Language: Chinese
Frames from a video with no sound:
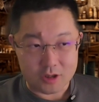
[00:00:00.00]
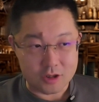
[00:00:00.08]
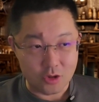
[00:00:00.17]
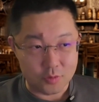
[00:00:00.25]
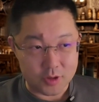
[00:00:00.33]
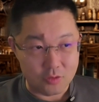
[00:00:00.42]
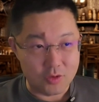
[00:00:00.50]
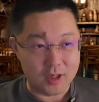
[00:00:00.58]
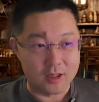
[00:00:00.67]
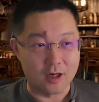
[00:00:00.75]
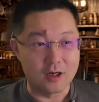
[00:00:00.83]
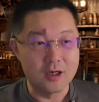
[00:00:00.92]
只有苹果
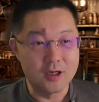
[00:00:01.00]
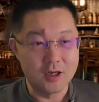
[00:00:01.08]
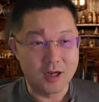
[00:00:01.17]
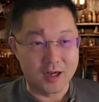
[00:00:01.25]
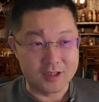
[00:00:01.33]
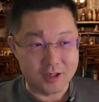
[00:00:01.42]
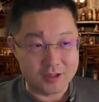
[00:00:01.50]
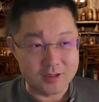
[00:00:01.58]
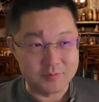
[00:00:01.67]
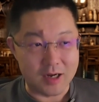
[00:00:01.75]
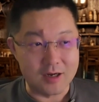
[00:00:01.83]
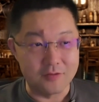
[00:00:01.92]
电脑啊，叫
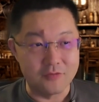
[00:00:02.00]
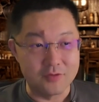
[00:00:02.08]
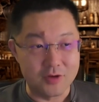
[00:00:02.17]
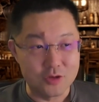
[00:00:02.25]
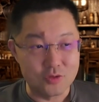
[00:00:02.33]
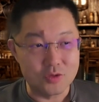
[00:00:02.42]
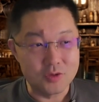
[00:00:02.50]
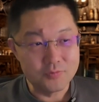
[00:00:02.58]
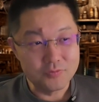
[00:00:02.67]
星巴克氛围组。